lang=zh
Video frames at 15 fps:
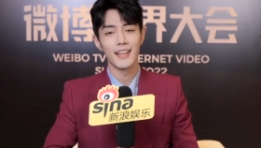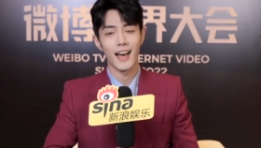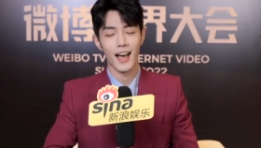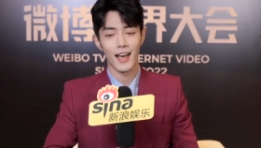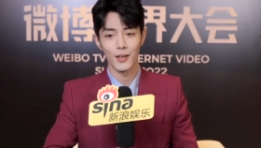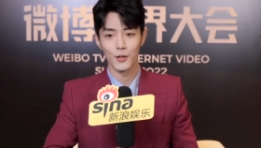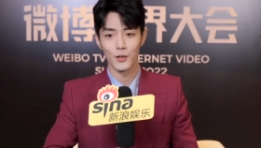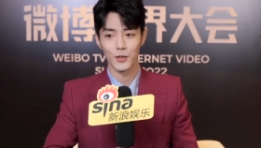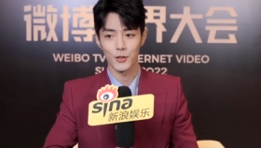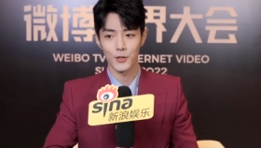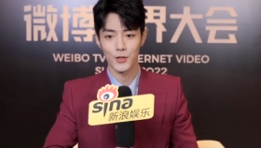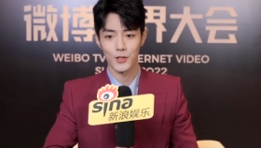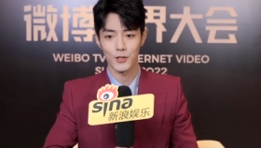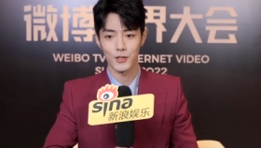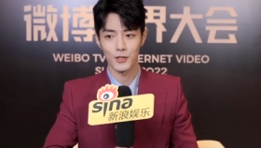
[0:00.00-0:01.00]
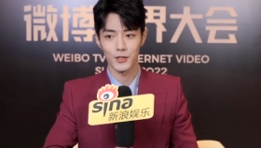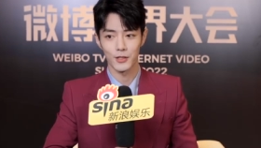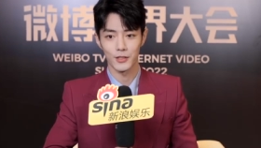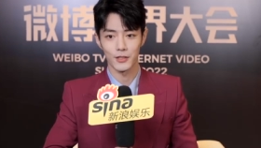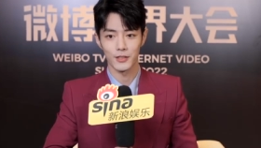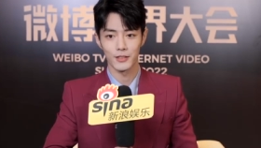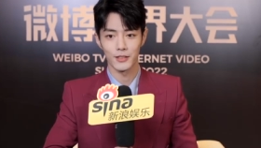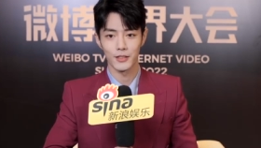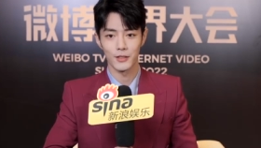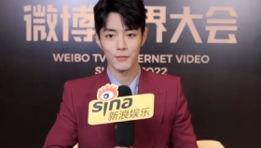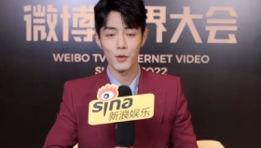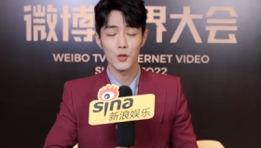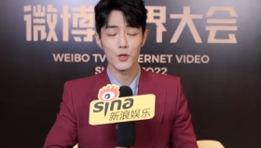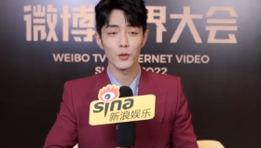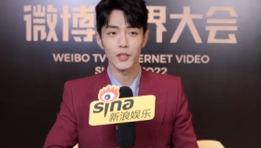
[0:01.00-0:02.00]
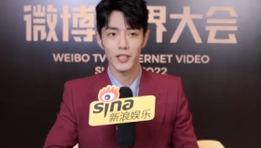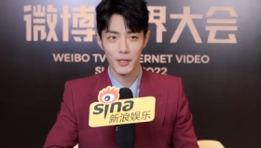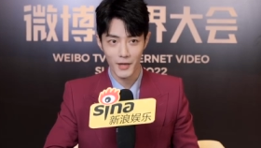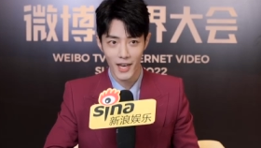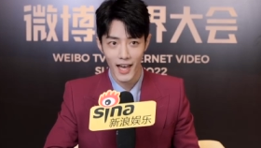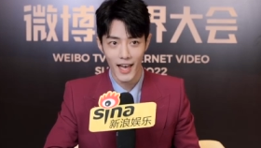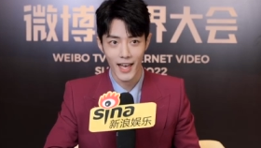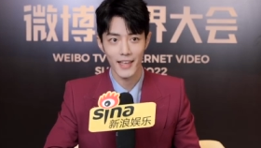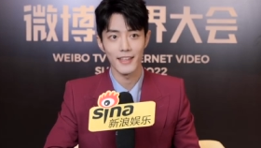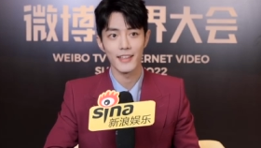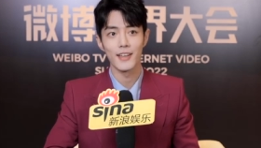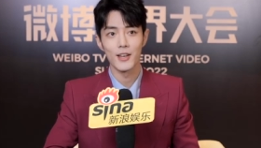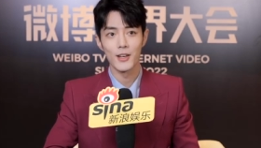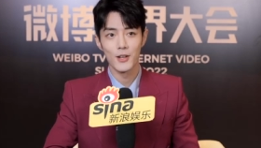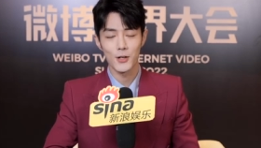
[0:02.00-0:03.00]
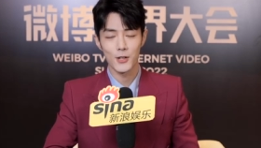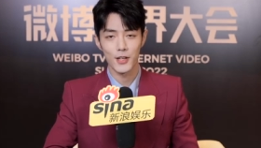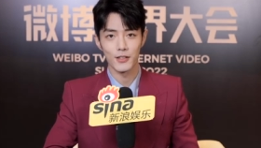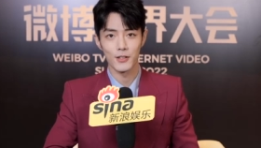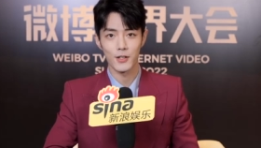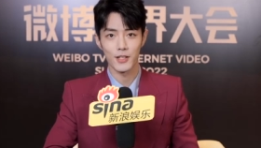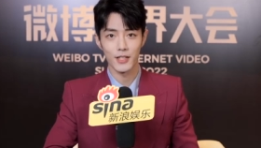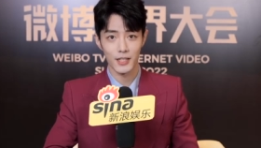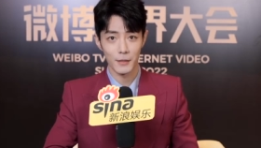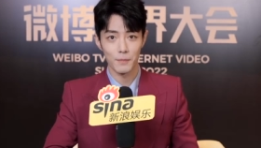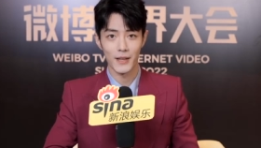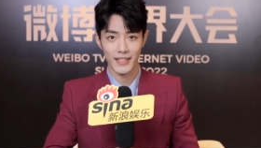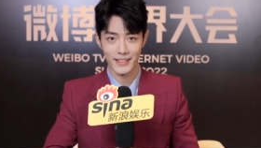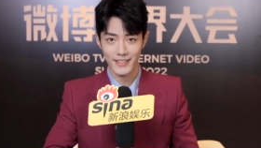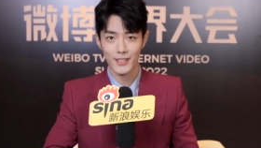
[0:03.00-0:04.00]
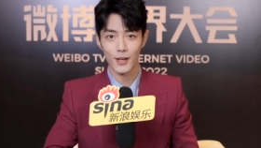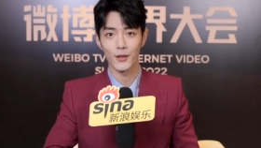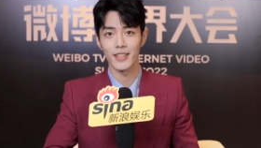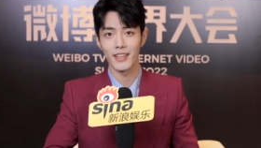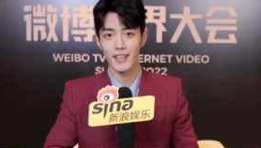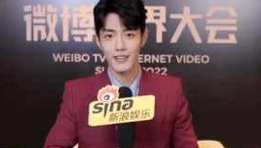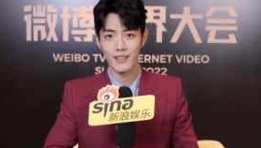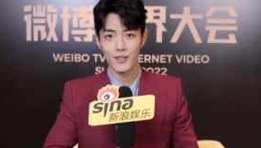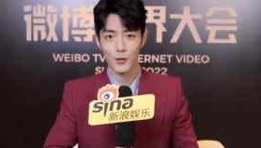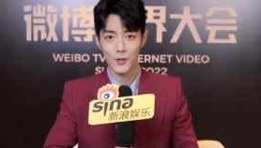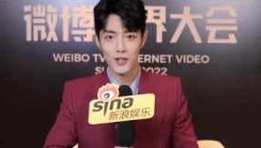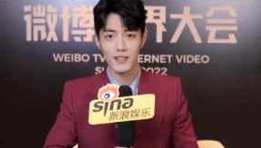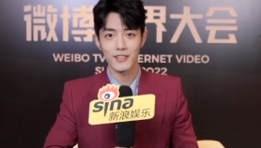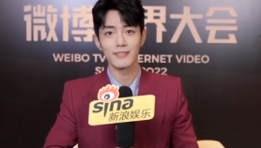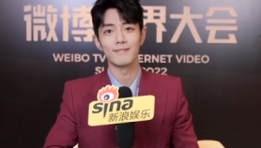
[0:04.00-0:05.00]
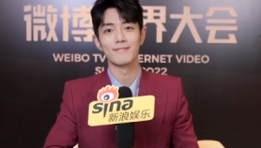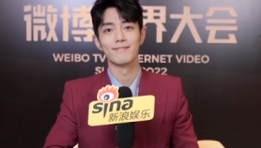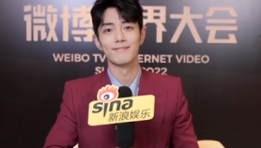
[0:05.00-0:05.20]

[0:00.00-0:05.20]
还有就是梦中的那片海饰演的是一个北京小爷肖春生。